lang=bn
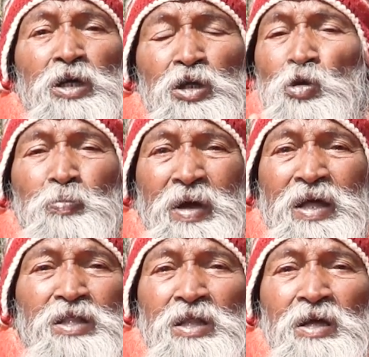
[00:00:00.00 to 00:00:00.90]
কিন্তু
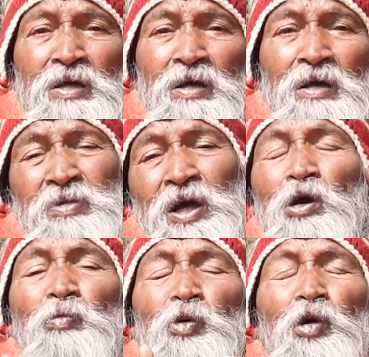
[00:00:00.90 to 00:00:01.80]
বেদ
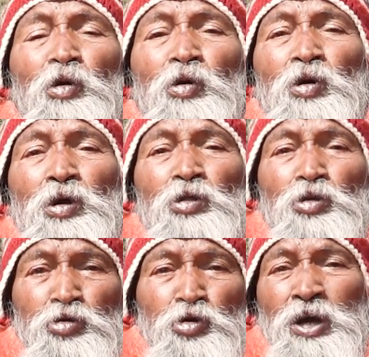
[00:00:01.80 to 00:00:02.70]
থেকেও পুরনো
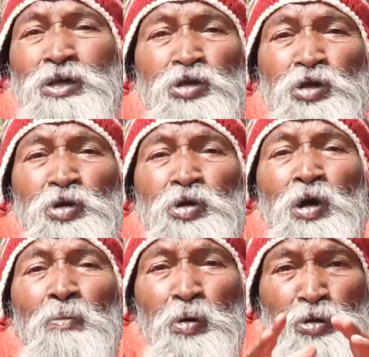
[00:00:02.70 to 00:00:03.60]
তন্ত্রশাস্ত্র
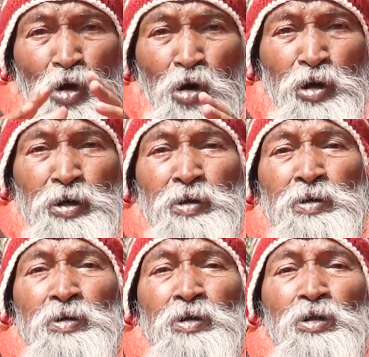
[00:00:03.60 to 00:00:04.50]
প্রচলন
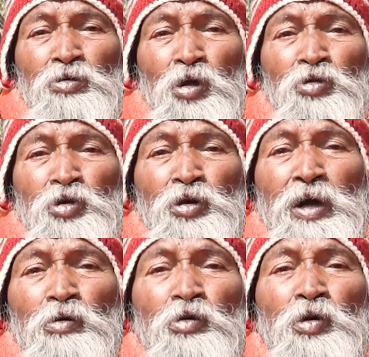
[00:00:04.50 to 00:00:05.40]

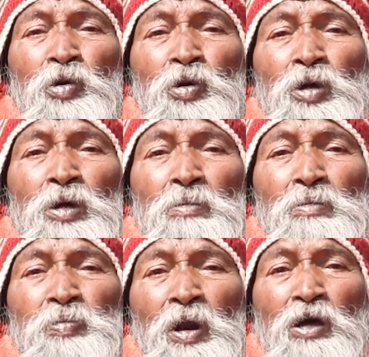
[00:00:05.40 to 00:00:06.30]
তন্ত্রটা কোনো
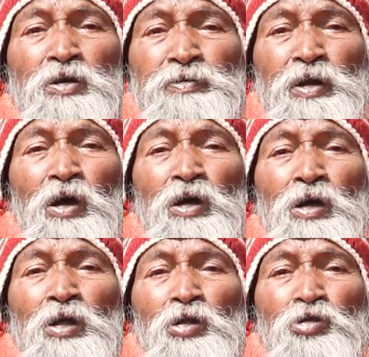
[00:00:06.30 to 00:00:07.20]
ফিলসফি নয়
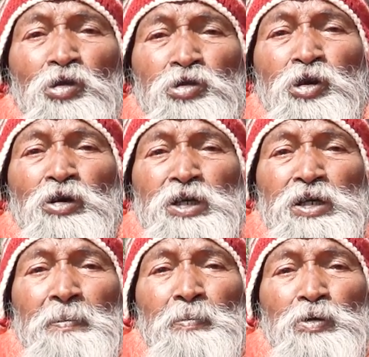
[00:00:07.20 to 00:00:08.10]
তন্ত্রটা হচ্ছে
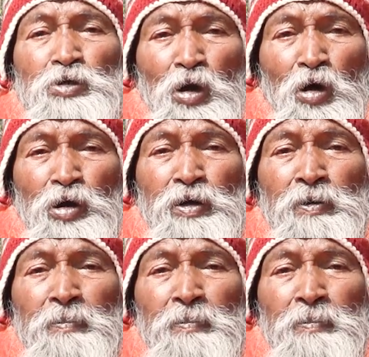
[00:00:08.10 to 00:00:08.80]
একটা প্রচলন